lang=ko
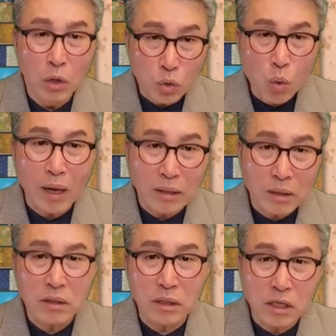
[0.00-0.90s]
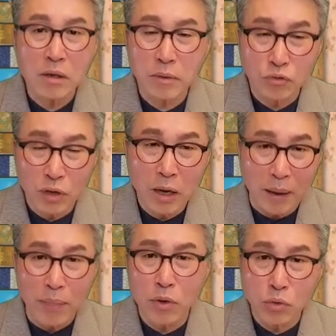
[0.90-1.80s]
똑같은 신을 우리가
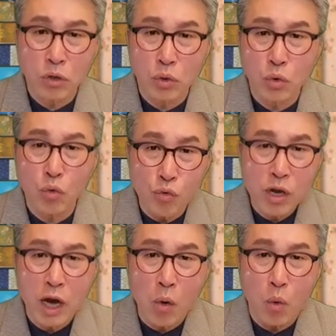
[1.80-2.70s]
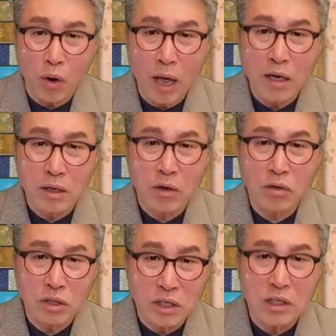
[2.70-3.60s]
만들고 있고 우리가 원하는
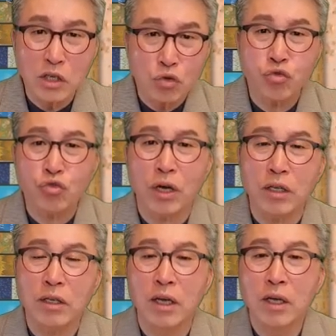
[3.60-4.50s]
그런 신을 추구하는